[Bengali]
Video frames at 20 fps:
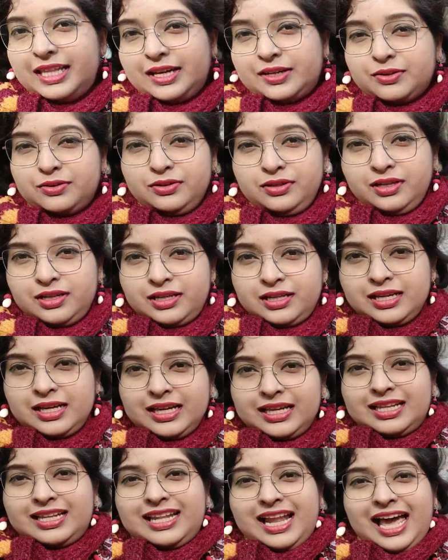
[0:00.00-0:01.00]
দেখুন
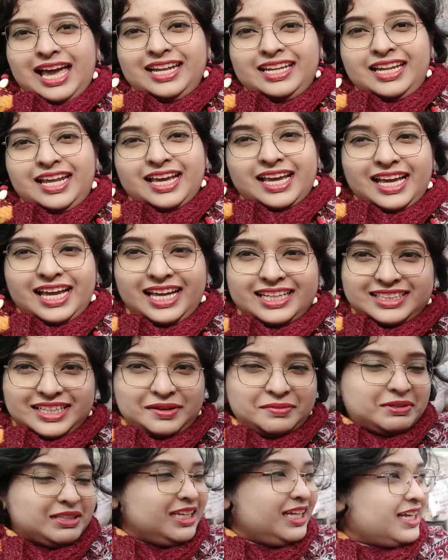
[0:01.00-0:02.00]
লাইন লেগে
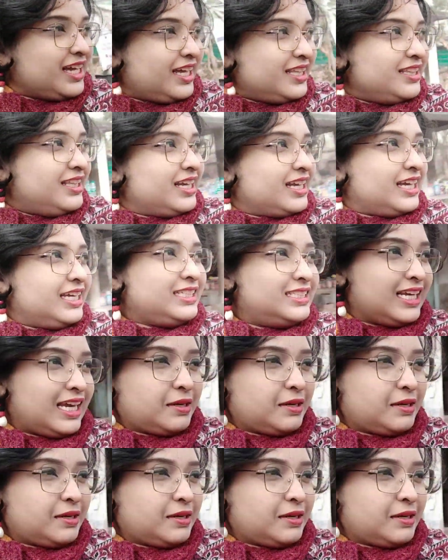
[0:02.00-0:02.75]
গেছে আমাদের এখান থেকেই